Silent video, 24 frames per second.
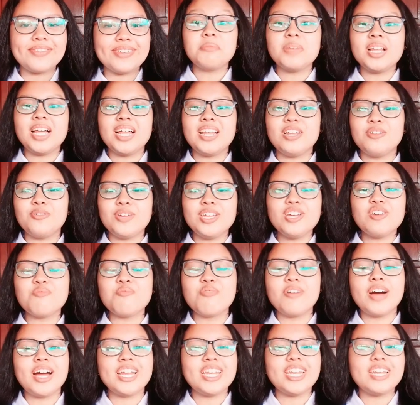Melalui
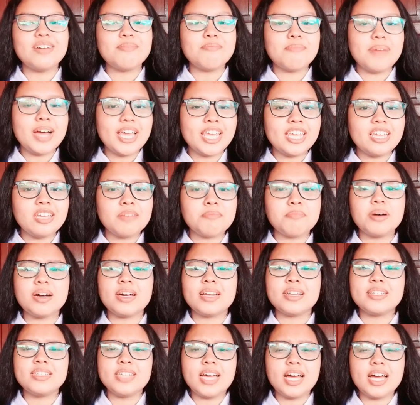hubungan yang baik,
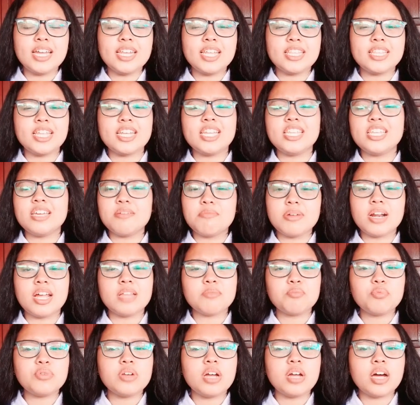pekerjaan yang tadinya
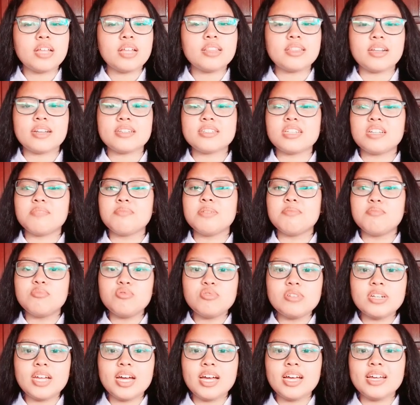berat pun akan terasa lebih
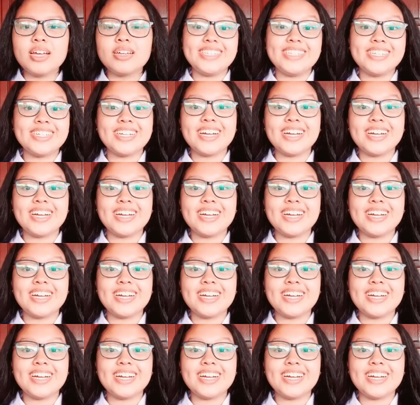mudah.